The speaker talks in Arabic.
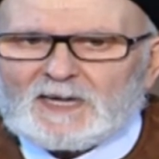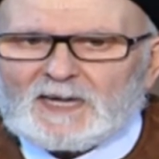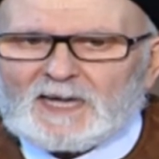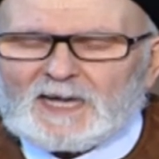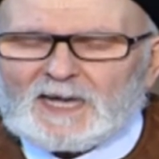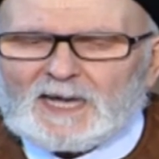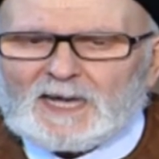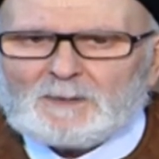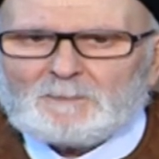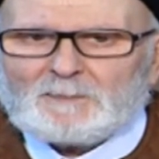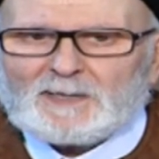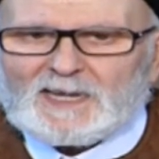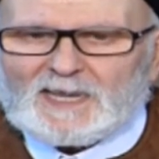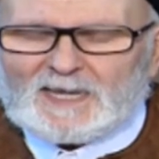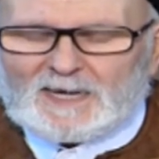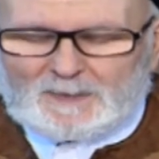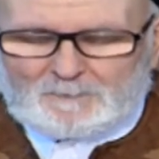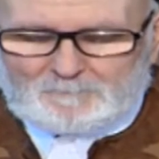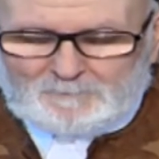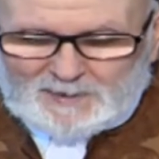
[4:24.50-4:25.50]

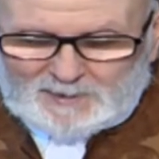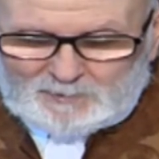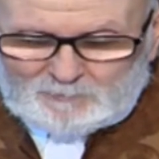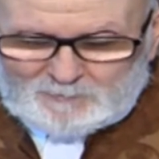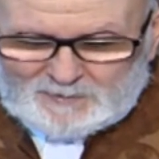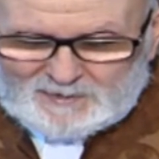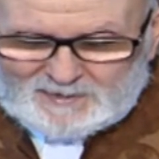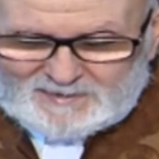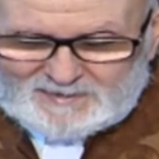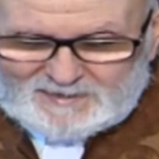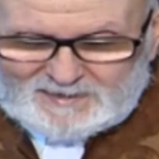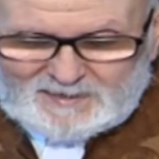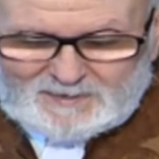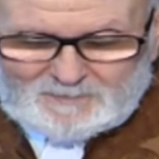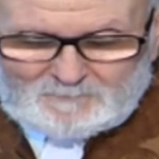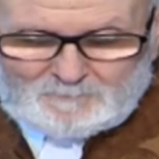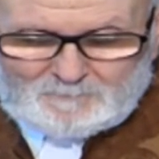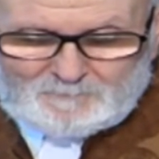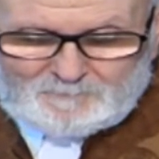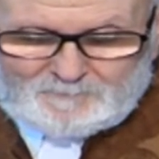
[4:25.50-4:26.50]
حمل بعض أهل
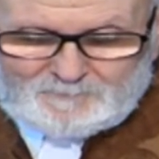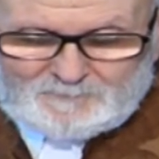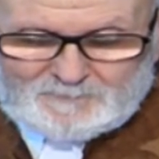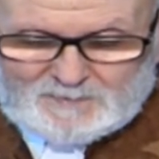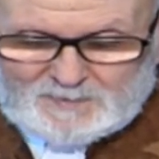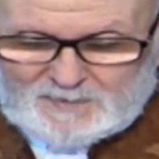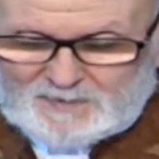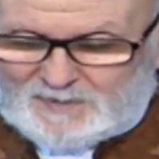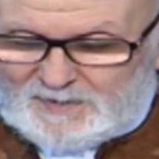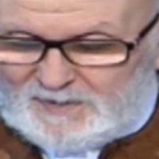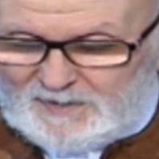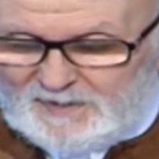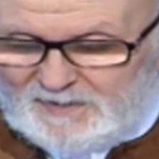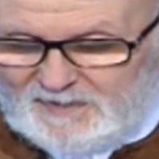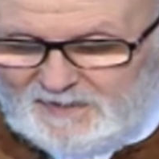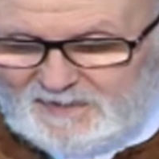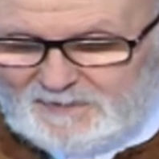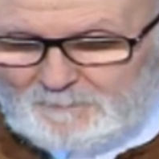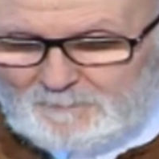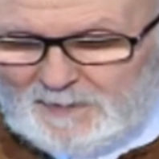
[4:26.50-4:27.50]
العلم
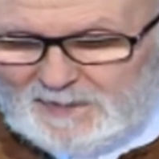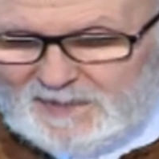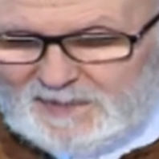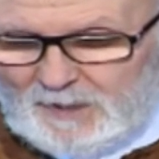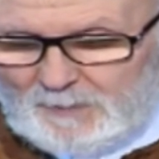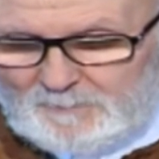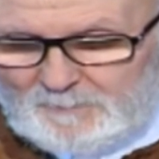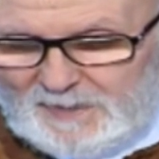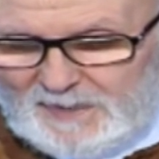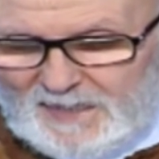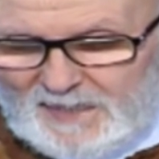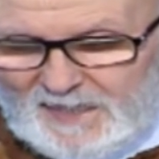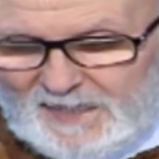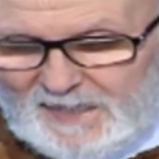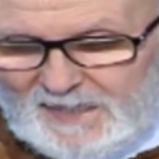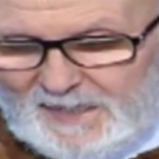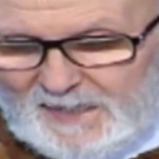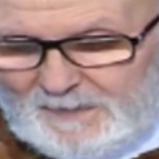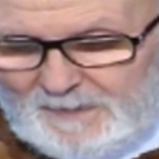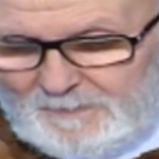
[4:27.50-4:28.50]
نسبتهم
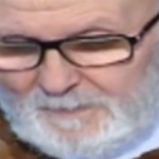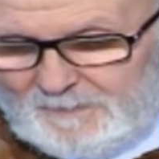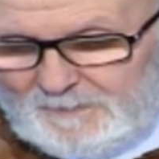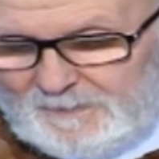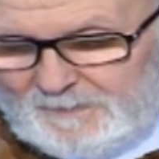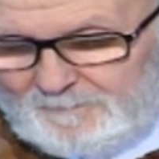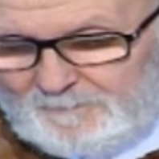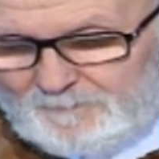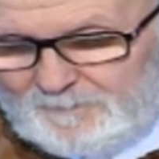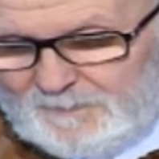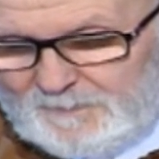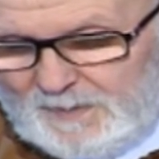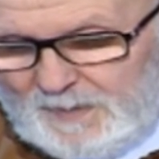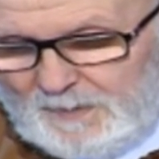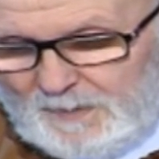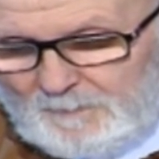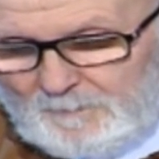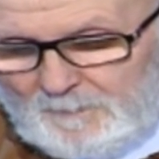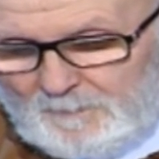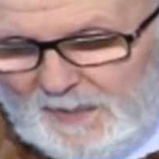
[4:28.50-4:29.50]
إلى
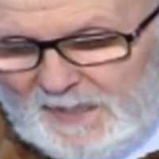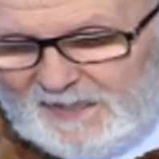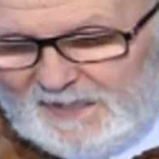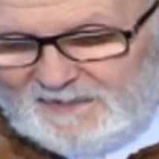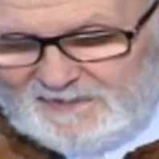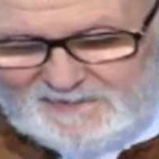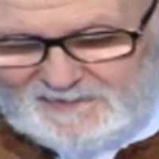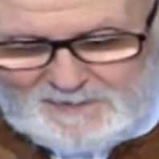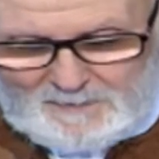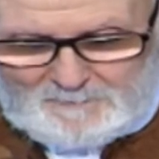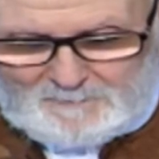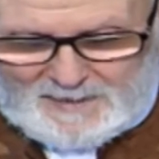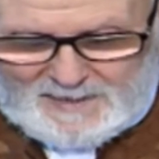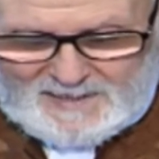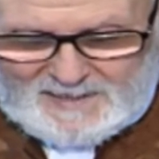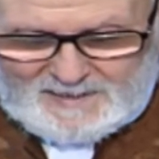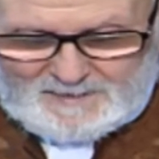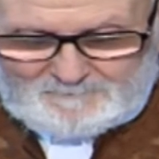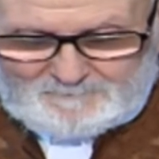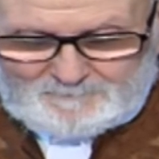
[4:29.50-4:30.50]
ماء
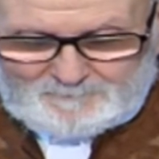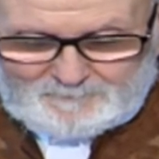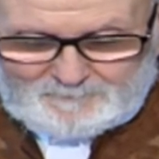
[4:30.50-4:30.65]
السماء